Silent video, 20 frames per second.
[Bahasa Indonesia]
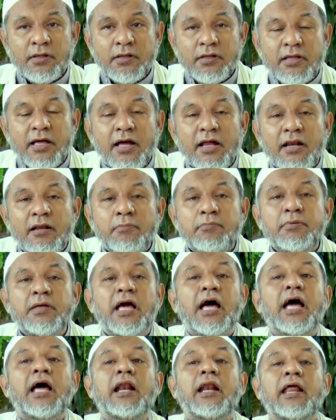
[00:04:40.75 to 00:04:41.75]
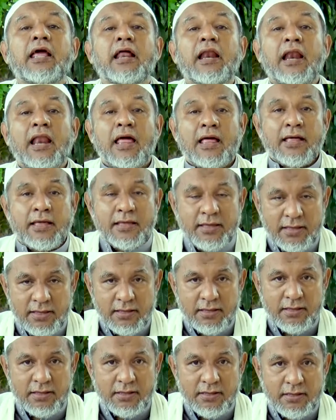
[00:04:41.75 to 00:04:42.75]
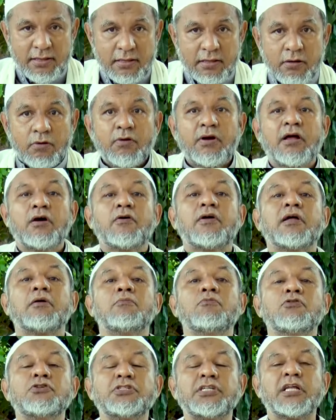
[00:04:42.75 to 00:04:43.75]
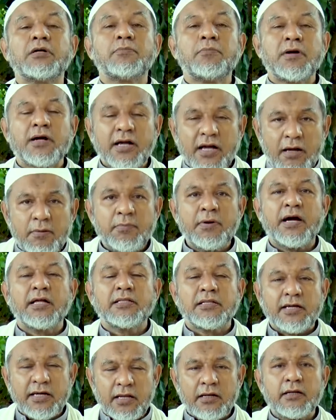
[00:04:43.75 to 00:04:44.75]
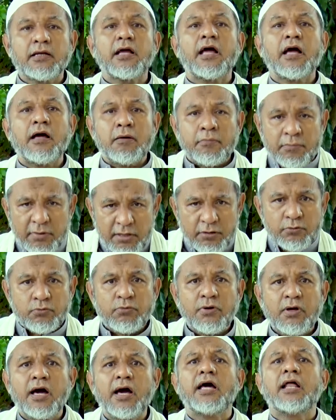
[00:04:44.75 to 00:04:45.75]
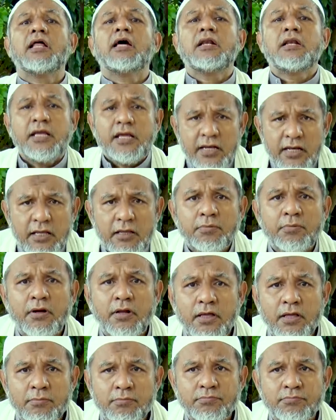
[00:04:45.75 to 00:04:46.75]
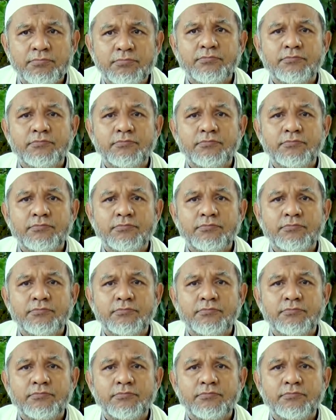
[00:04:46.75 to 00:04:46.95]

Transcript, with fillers: Yang lebih aneh lagi, orang-orang musyrik Mekah mengatakan kami juga ala dini Ibrahim